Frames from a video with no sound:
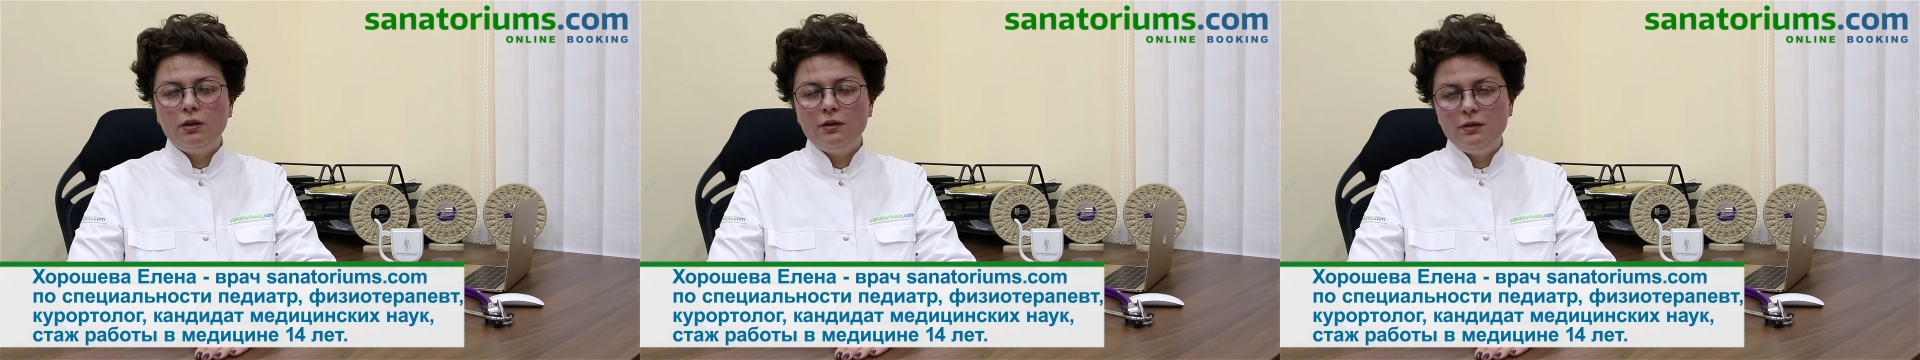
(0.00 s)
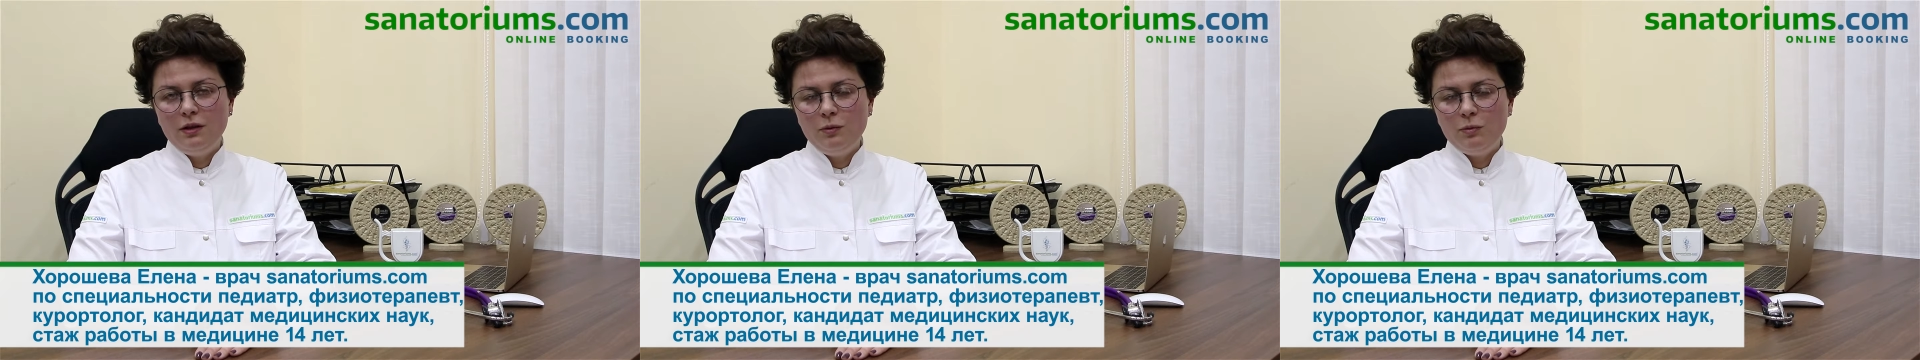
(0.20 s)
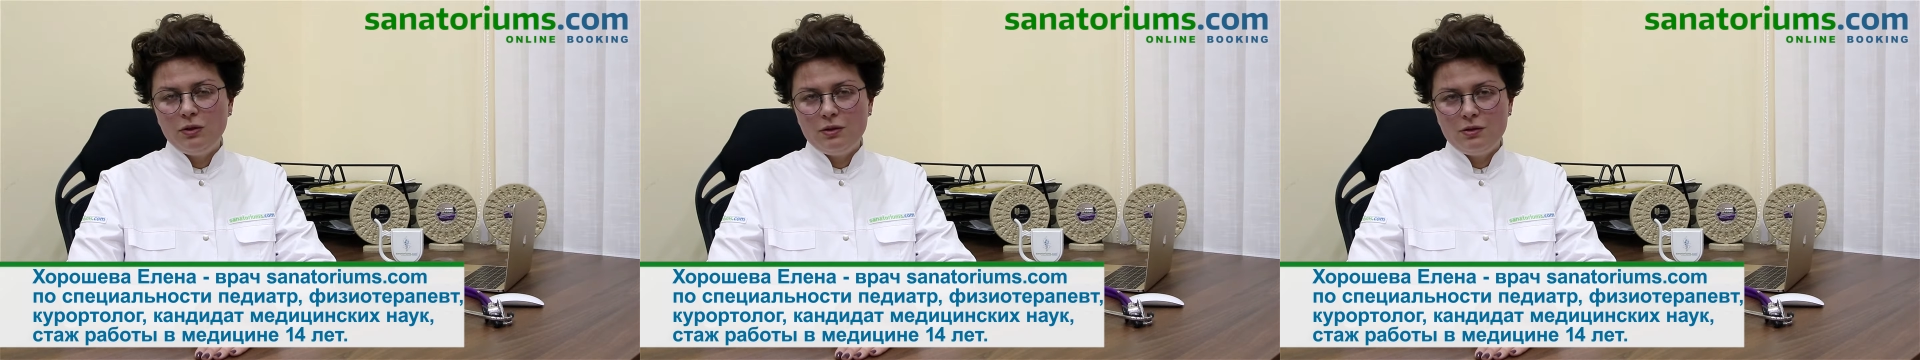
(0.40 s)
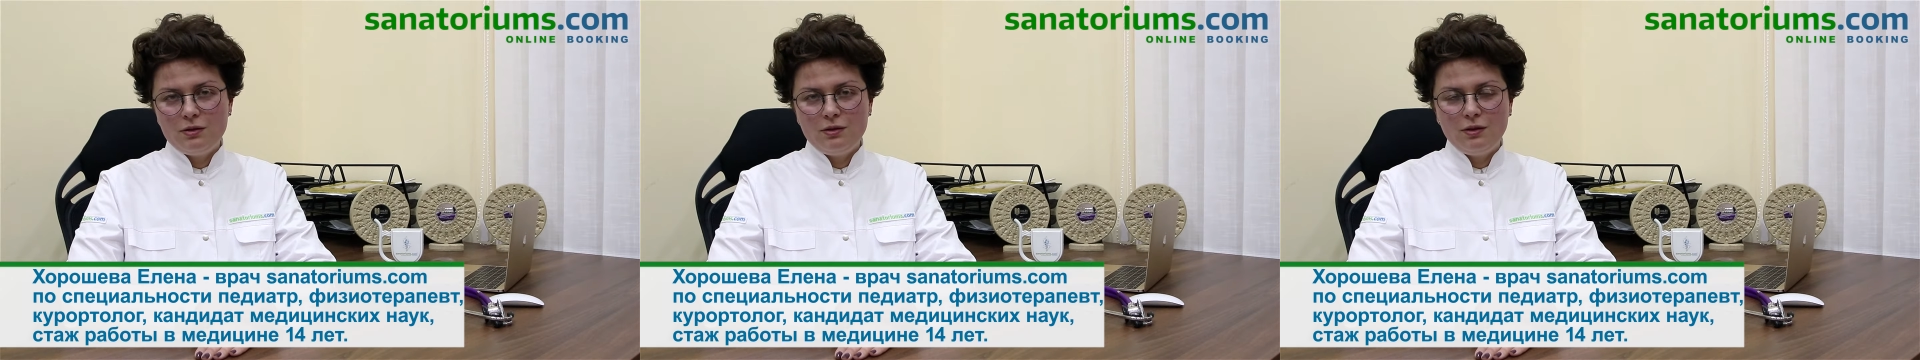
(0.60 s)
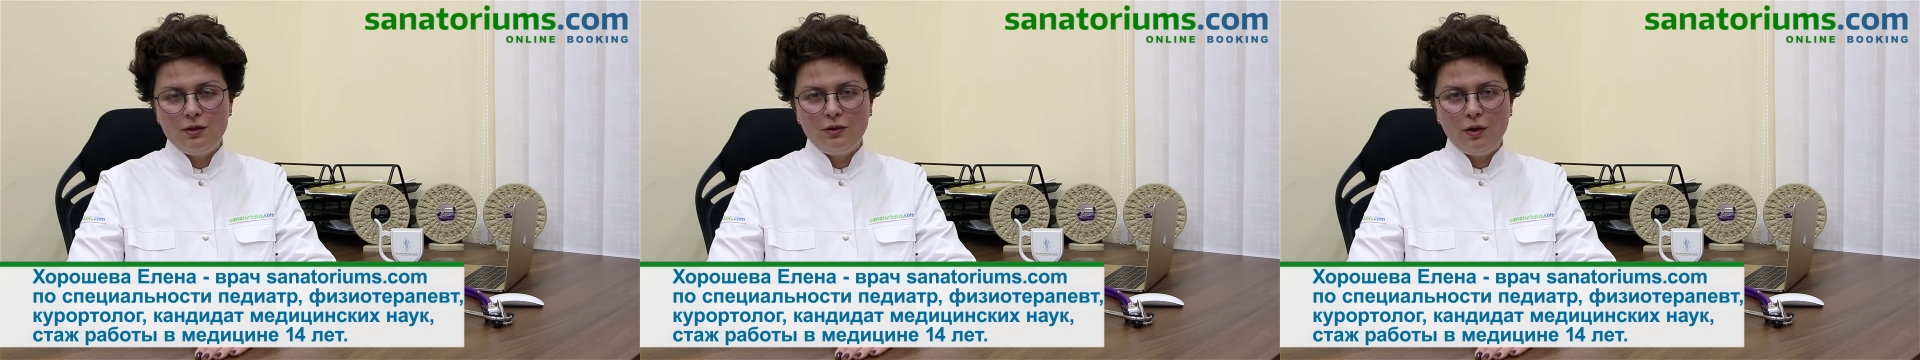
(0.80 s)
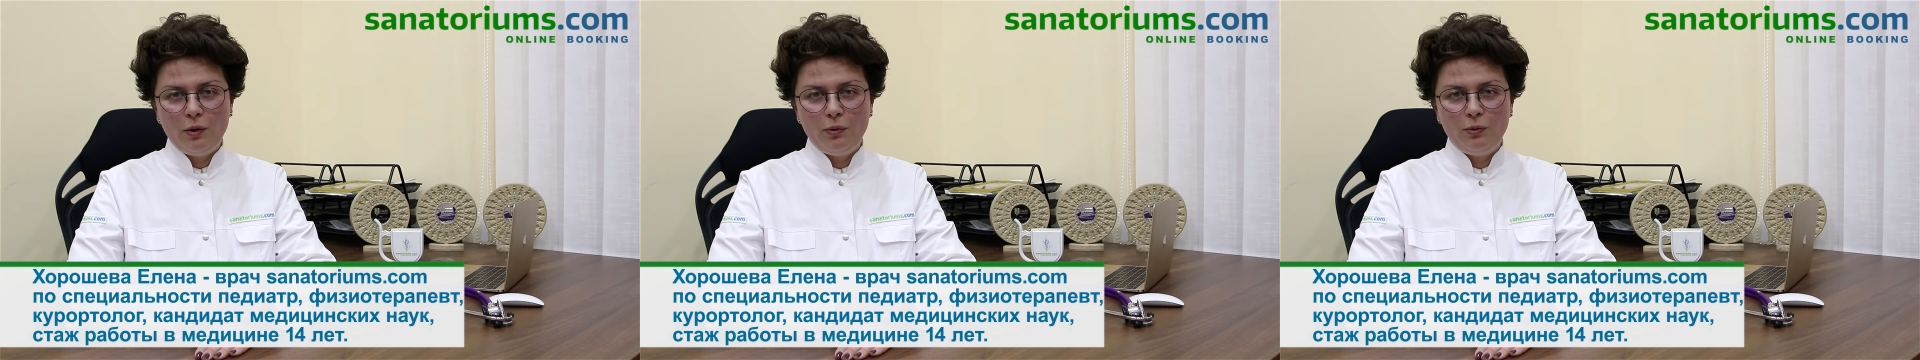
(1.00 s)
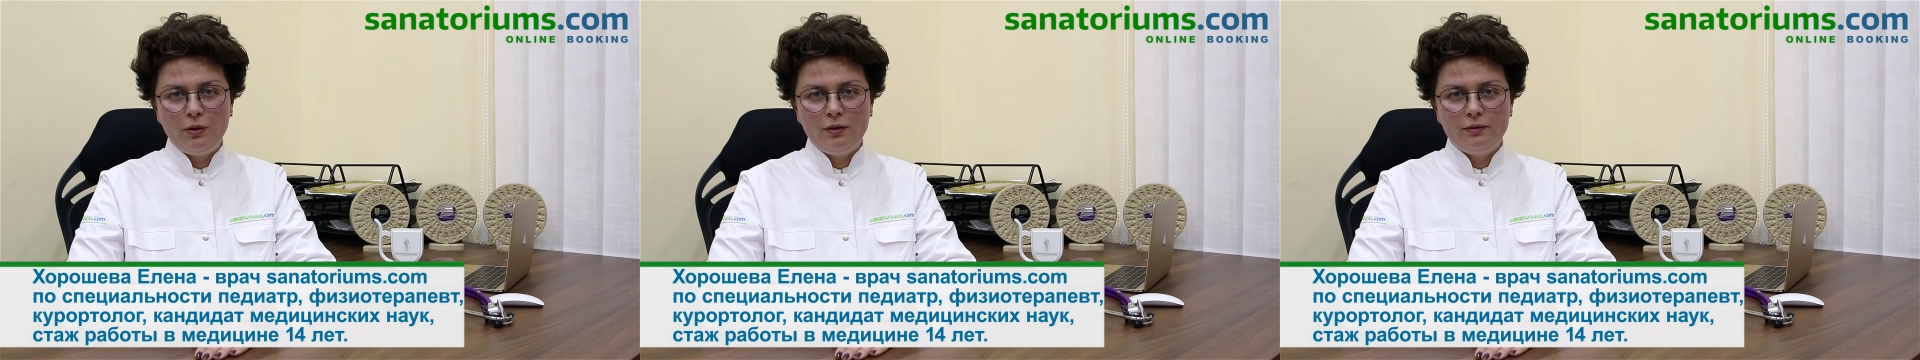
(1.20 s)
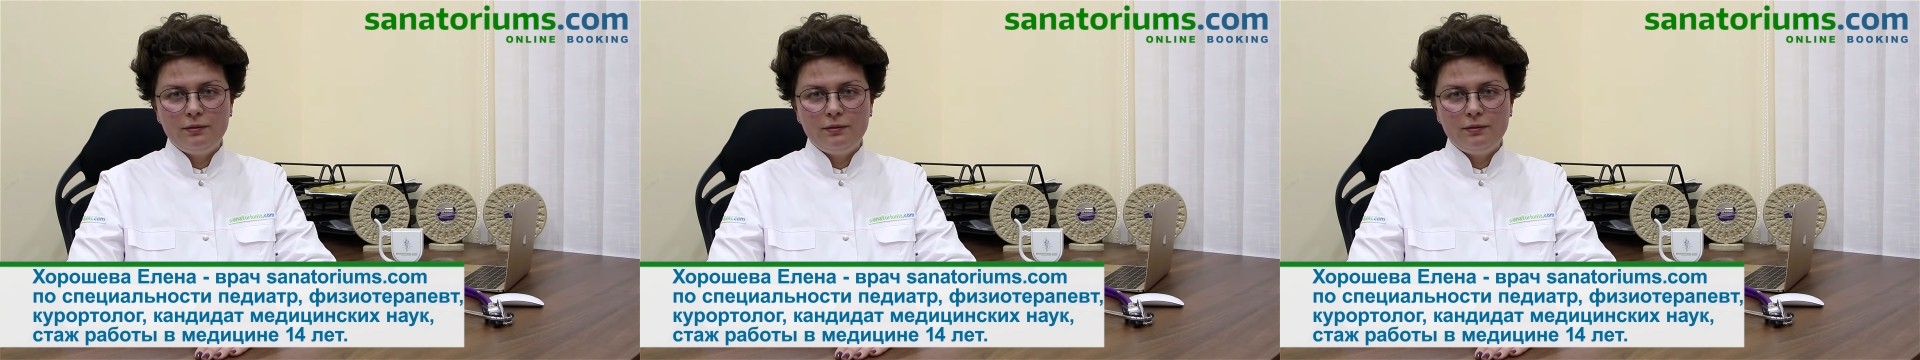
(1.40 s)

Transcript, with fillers: кандидат медицинских наук.